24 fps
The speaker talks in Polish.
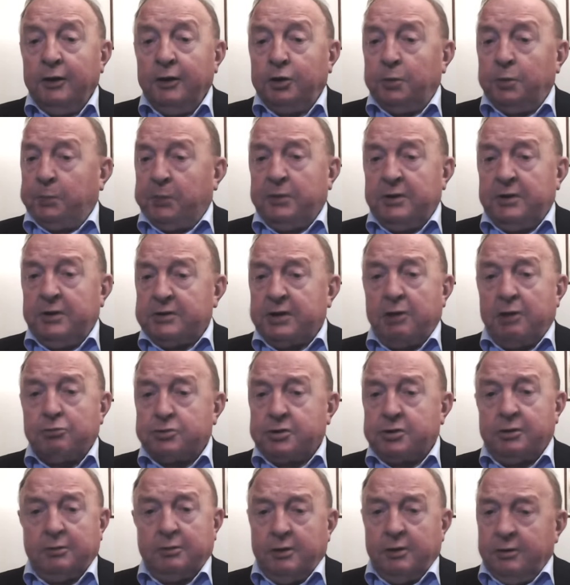to powiedział,
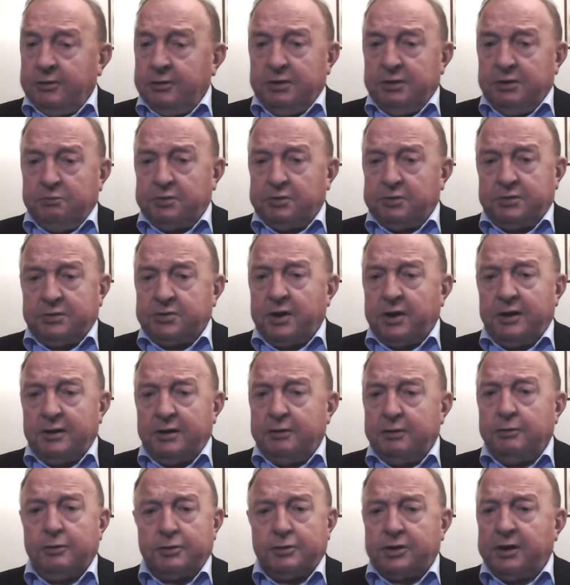że oni by
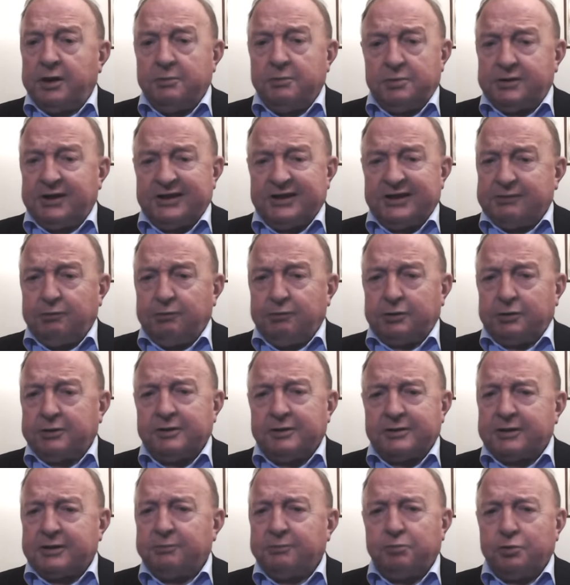chcieli 800
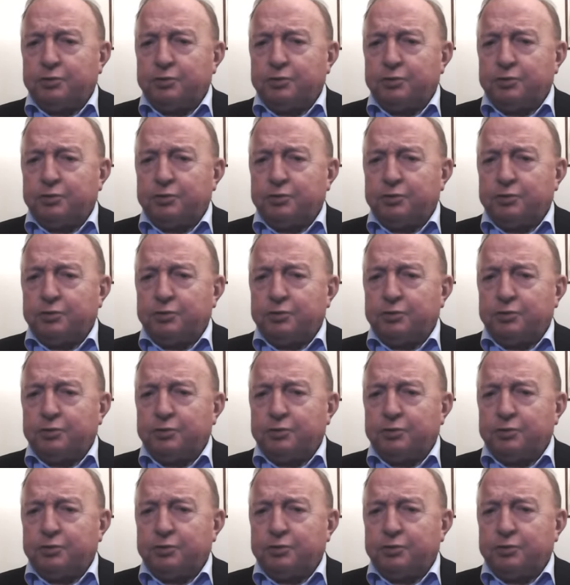zł, żeby